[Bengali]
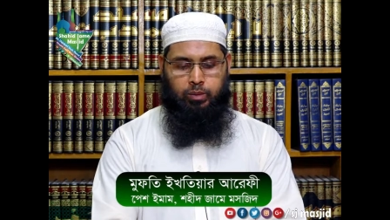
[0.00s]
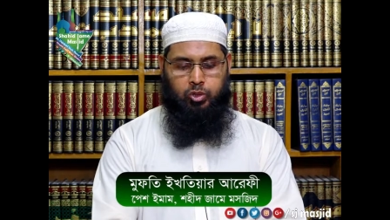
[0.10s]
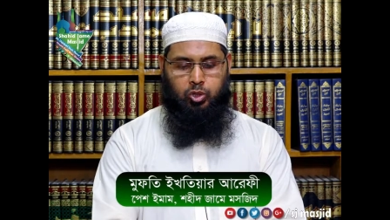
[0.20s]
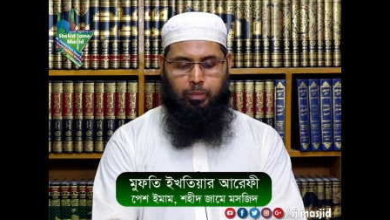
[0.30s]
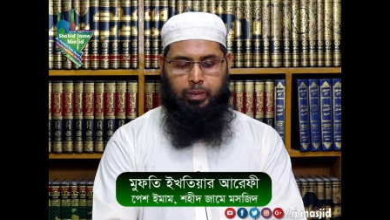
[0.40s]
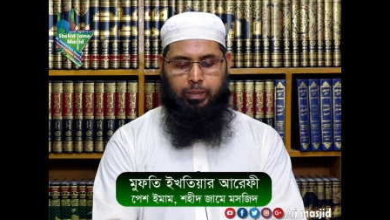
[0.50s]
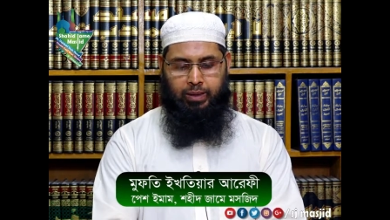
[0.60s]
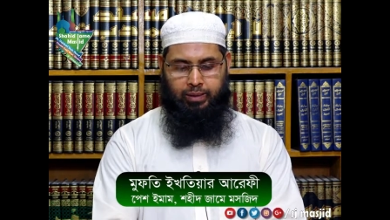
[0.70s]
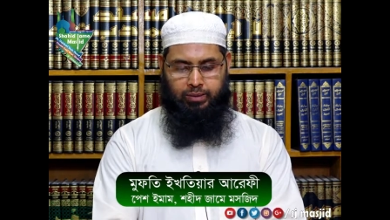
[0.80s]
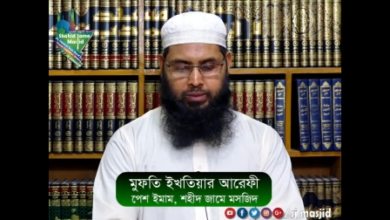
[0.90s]
সবে
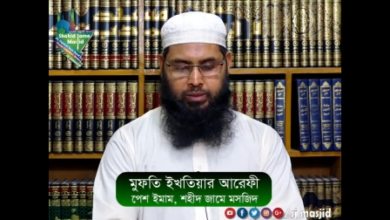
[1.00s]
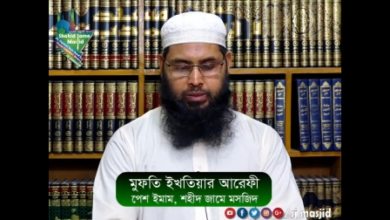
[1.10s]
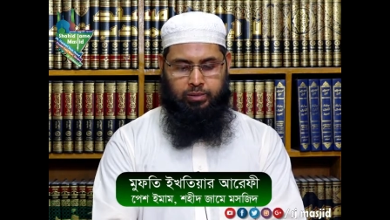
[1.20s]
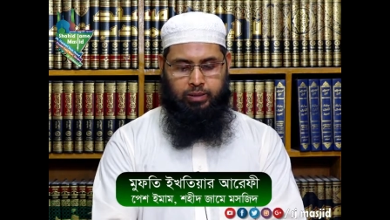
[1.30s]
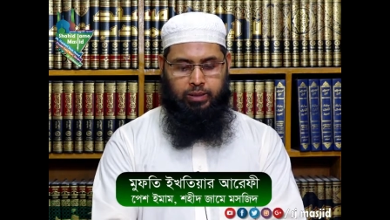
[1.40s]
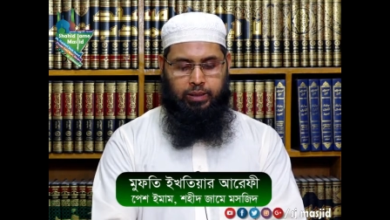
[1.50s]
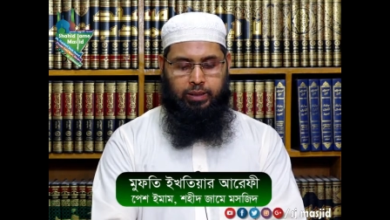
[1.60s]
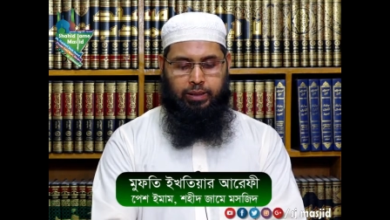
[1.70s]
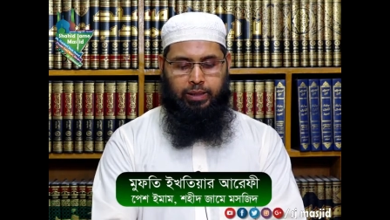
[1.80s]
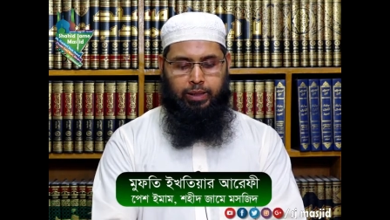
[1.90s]
মেয়ারাজ
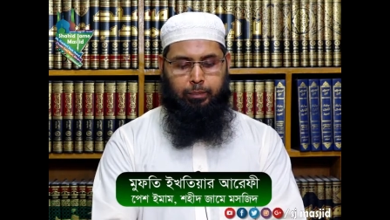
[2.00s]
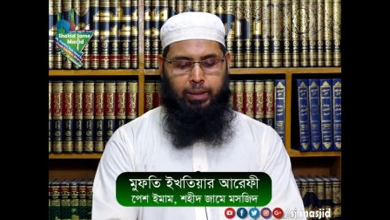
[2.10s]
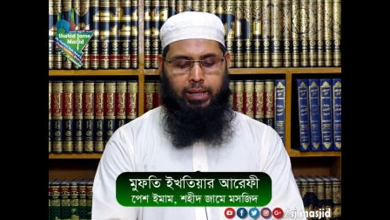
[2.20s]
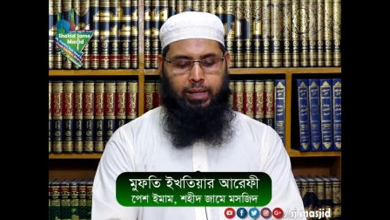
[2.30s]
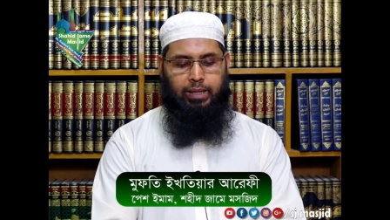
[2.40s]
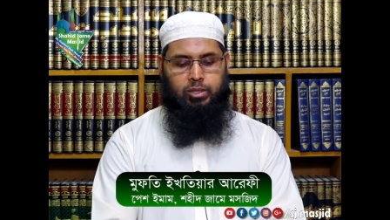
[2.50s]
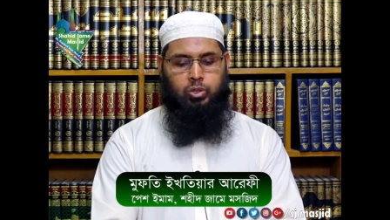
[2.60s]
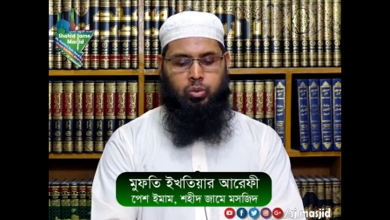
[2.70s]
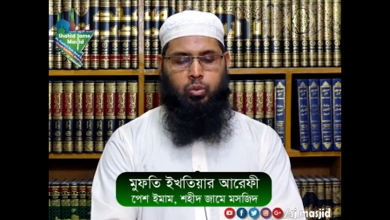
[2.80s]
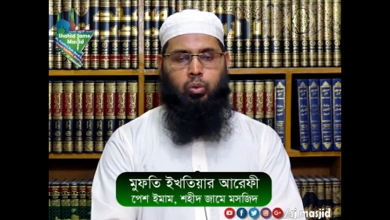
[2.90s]
এই মেয়েরাজ
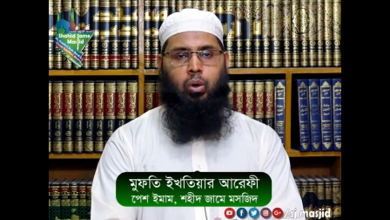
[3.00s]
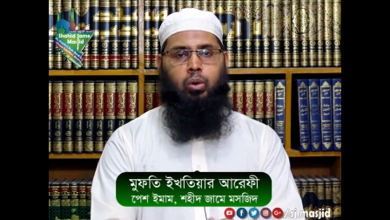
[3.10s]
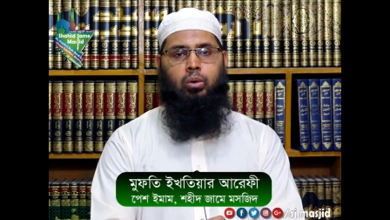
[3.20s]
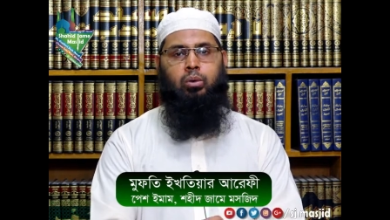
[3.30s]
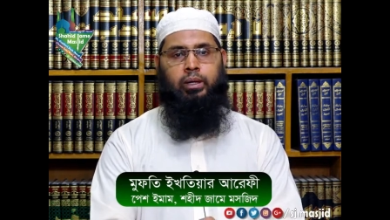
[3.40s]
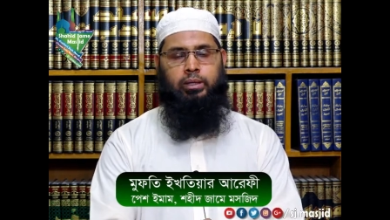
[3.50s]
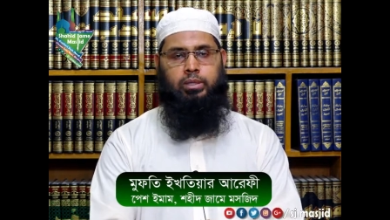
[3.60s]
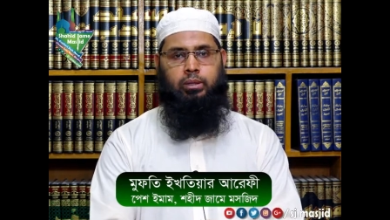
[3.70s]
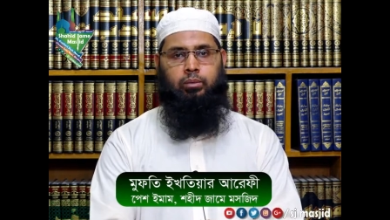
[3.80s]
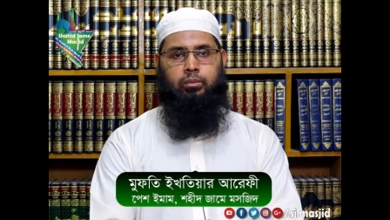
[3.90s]
কখন
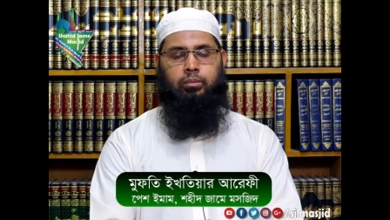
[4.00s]
হয়েছিল